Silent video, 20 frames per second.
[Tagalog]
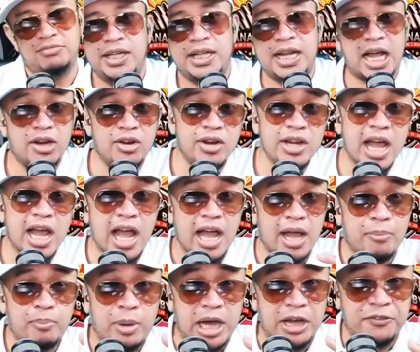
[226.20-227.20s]
Lalo na
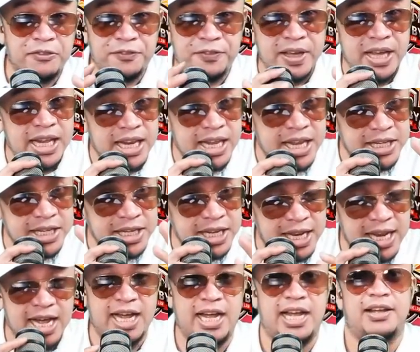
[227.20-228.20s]
pag feeling
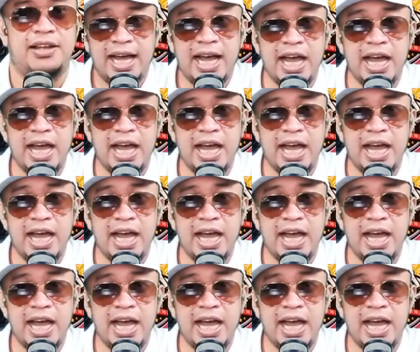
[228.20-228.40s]
nila